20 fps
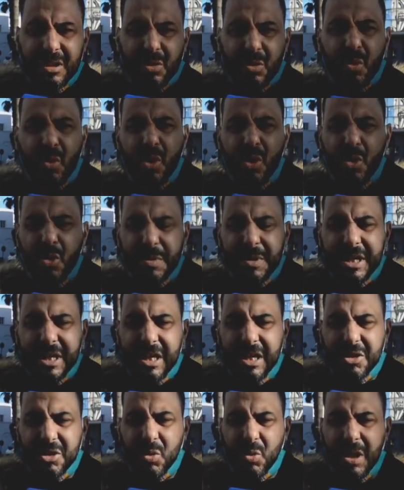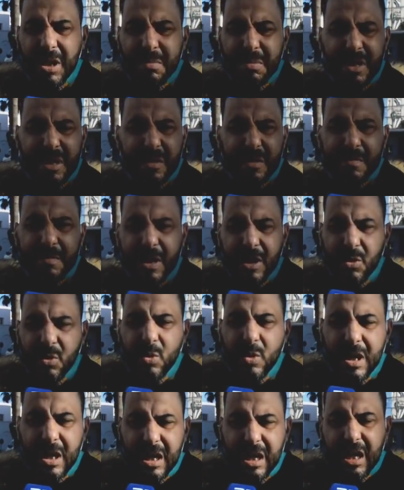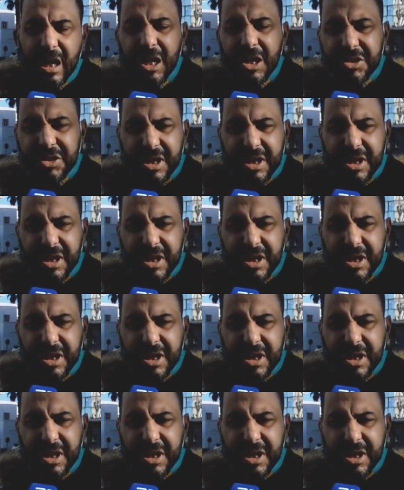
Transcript: كله بناء عشوائي بينما هو 10%